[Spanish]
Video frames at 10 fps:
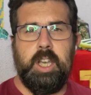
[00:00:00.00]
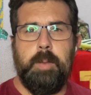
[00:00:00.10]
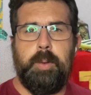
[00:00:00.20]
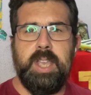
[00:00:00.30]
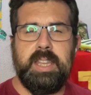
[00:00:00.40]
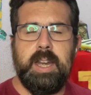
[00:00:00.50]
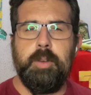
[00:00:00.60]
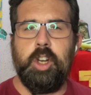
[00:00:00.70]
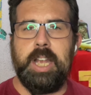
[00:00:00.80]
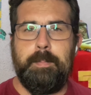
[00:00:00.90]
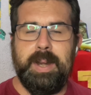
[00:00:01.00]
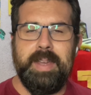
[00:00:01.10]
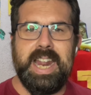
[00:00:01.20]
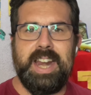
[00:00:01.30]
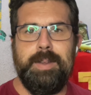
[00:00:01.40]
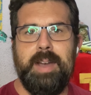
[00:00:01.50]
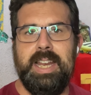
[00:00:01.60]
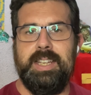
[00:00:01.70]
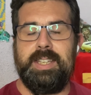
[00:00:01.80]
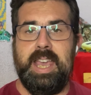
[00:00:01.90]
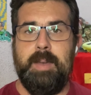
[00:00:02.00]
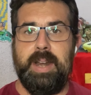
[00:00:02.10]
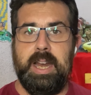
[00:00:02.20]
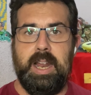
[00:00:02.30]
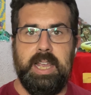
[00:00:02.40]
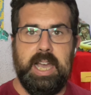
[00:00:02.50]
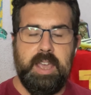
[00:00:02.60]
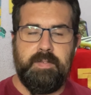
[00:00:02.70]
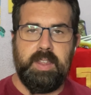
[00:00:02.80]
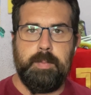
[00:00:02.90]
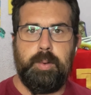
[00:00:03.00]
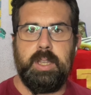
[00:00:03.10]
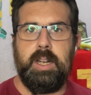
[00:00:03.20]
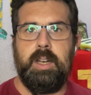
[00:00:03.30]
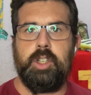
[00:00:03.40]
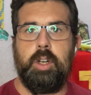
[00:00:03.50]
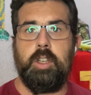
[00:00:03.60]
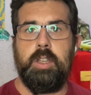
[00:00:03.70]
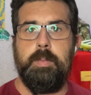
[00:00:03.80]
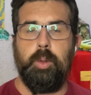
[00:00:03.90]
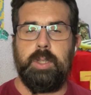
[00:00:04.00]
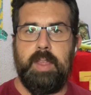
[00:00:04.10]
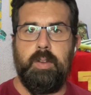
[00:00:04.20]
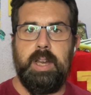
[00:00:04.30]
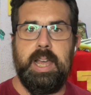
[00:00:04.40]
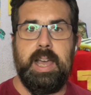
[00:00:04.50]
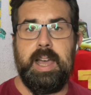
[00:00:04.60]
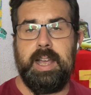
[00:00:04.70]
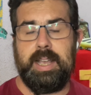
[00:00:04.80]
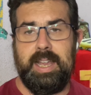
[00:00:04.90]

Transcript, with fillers: pues ya tenemos las primeras rivales eh, para la Liga F después del sorteo disputado en la,